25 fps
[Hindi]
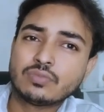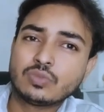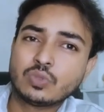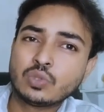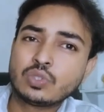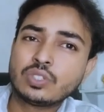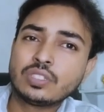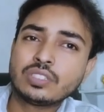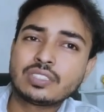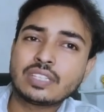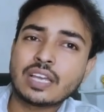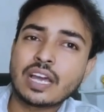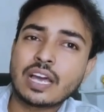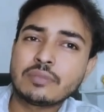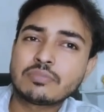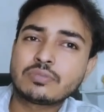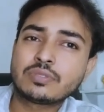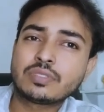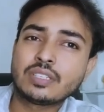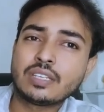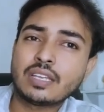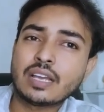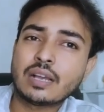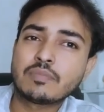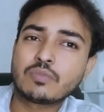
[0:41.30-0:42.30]
उस हिसाब
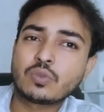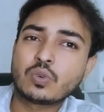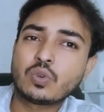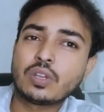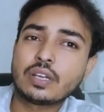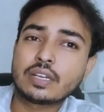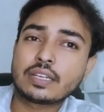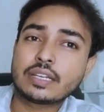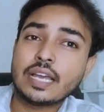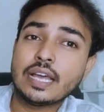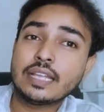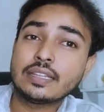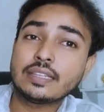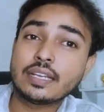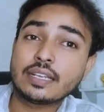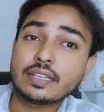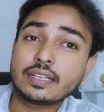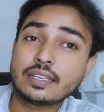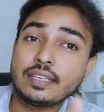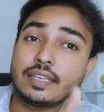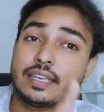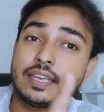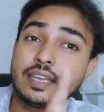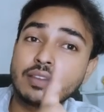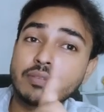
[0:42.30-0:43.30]
से हमको लग रहा था
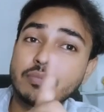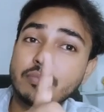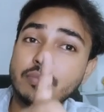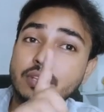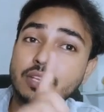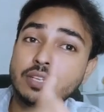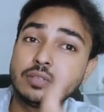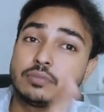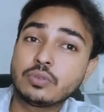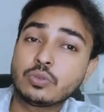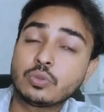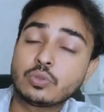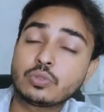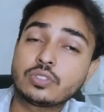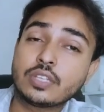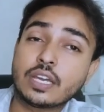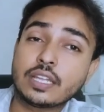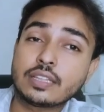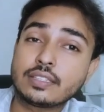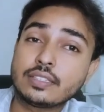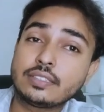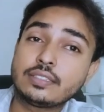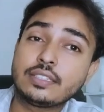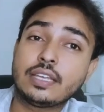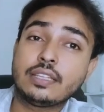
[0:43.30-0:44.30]
कि एक मिलियन व्यूज
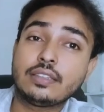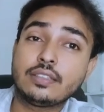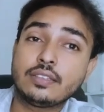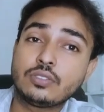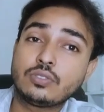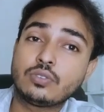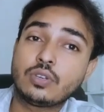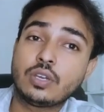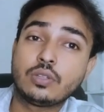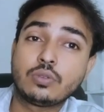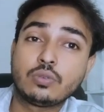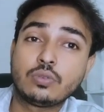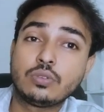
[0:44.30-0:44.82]
जाते जाते जो है